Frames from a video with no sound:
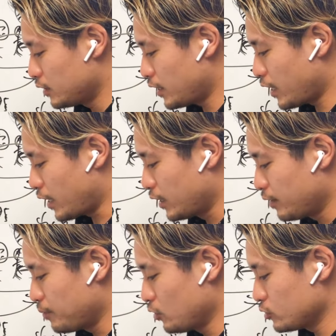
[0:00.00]
で、
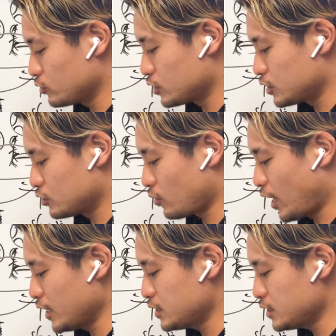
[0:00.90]
メロスの心情、
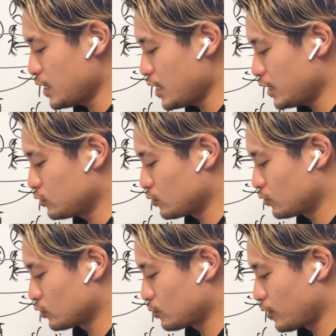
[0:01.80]
走れないという
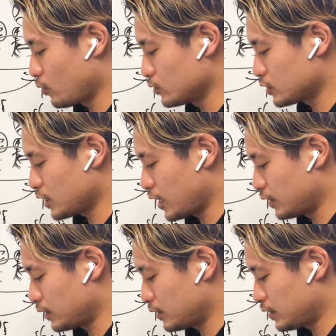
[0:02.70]
言葉を
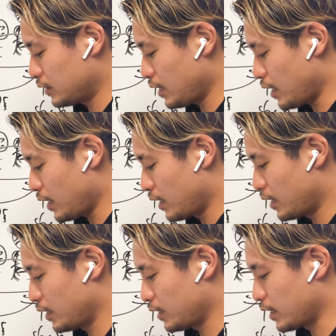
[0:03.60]
使って
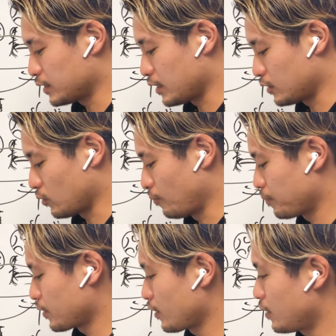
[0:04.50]
書いてねと。
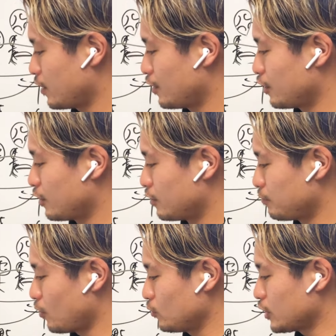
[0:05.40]

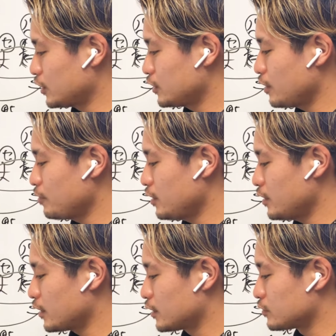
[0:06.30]
まあこれなんでたまら
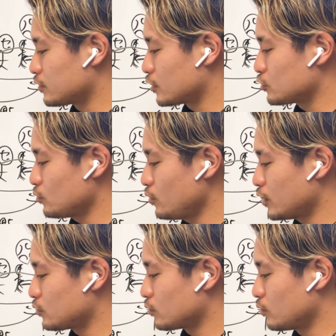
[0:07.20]
ないかって言ったら、その
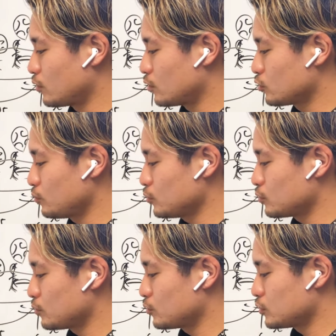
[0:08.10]
後の、とも
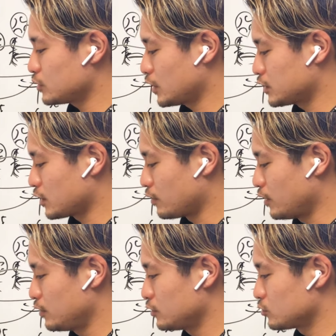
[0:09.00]
ともの、え違う、
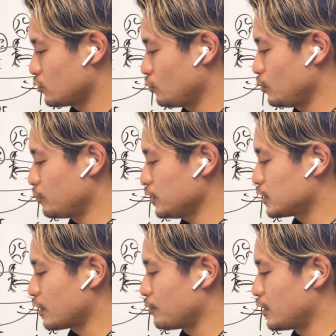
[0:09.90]
それを思えば
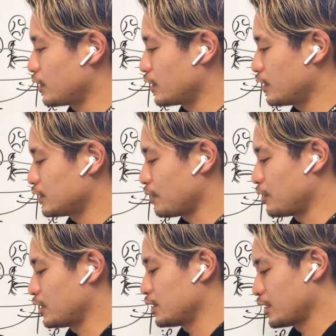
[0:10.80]
たまれ、た
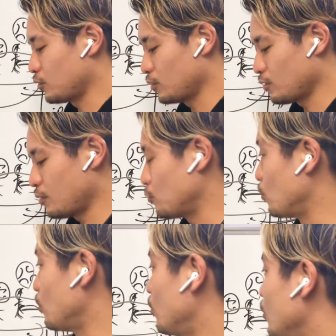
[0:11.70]
まらない。これは
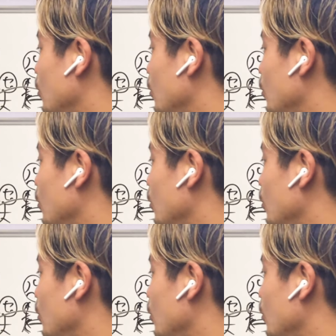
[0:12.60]
もう、